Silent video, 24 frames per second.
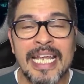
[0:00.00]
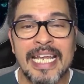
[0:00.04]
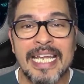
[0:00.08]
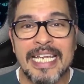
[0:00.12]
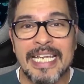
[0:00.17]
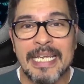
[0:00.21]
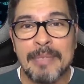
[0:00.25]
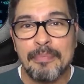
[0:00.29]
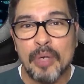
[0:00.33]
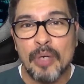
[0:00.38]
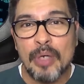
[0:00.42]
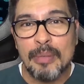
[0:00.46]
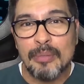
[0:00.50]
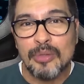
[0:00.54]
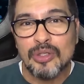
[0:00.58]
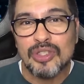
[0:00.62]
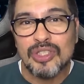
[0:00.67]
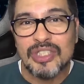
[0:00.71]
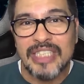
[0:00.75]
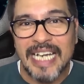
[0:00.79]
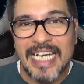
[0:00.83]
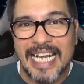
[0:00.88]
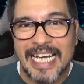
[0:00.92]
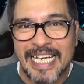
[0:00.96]
y
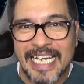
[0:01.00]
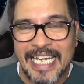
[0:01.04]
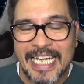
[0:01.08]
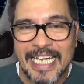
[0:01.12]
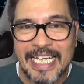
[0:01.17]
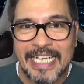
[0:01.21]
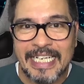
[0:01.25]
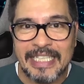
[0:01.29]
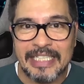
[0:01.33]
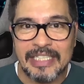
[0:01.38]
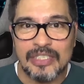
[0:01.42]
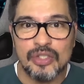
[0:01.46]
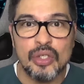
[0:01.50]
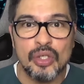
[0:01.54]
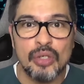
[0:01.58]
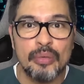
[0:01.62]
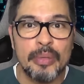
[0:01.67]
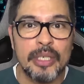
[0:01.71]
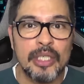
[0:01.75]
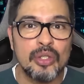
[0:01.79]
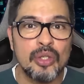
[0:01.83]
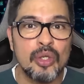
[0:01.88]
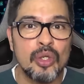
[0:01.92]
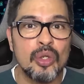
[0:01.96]
podemos traquear
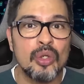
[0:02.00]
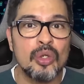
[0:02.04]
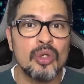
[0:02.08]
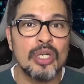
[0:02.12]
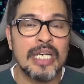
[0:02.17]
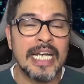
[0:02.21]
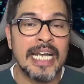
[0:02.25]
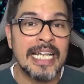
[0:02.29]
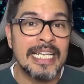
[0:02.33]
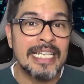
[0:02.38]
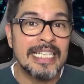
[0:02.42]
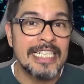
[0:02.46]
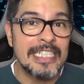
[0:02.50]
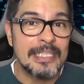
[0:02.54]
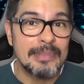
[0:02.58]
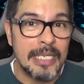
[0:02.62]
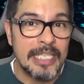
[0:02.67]
sobre todo grandes